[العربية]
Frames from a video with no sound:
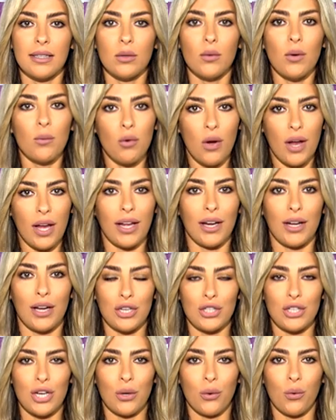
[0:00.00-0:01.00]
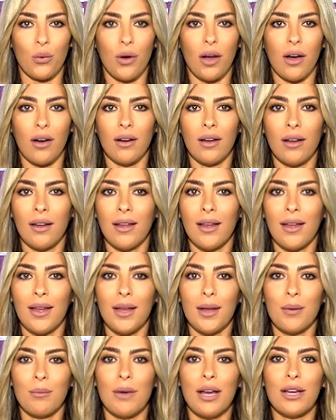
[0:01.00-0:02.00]
ومؤخر للشيخوخة
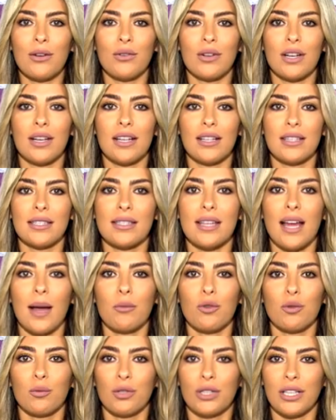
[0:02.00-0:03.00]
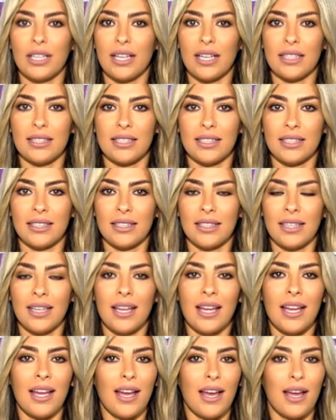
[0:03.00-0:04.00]
ما قالوا إلا يستعملوا مورينجا تي
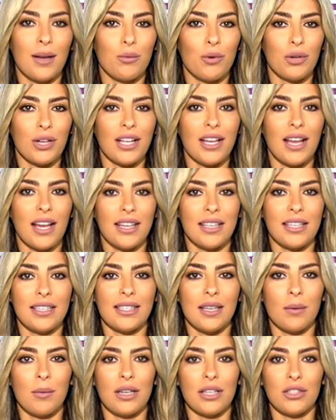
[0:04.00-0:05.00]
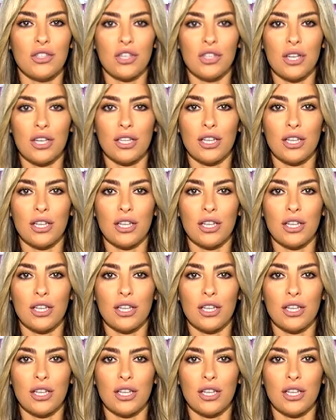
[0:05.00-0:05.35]
هالمورينجا هي ثمرة شجرة